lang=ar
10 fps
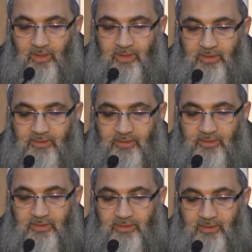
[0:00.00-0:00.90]

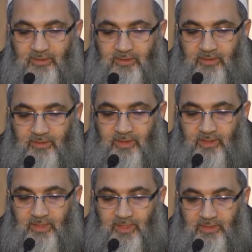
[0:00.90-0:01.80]
هذه
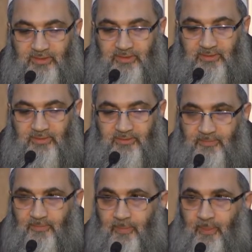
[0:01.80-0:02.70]
الأحاديث
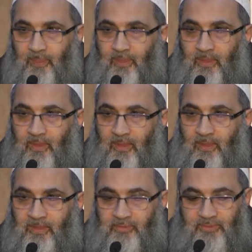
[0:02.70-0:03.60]

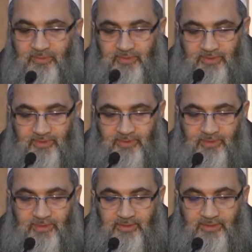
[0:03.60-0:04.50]
هي من
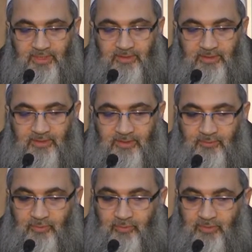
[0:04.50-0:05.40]
طريق سعد
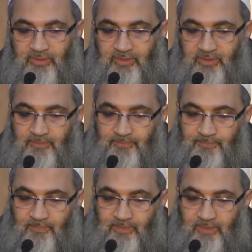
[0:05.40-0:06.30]
بن عبيده
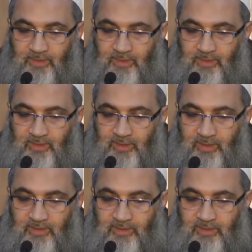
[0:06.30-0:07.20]

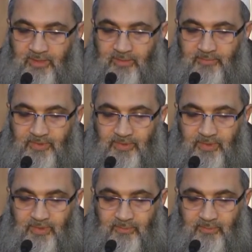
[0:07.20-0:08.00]
عن عبد الله